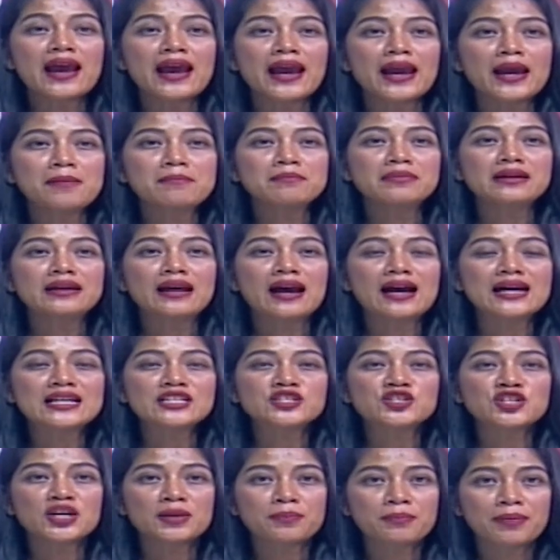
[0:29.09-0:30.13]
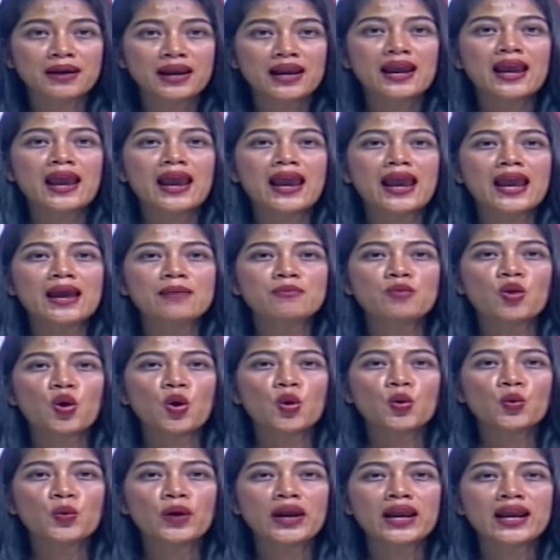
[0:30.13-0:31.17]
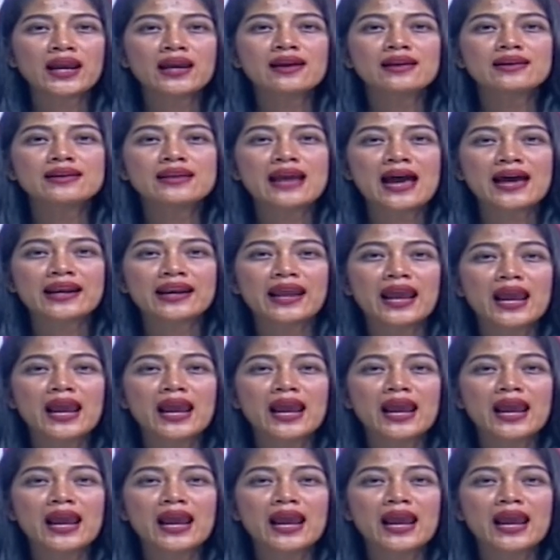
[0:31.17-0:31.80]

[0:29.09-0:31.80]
MKJP MOW, dan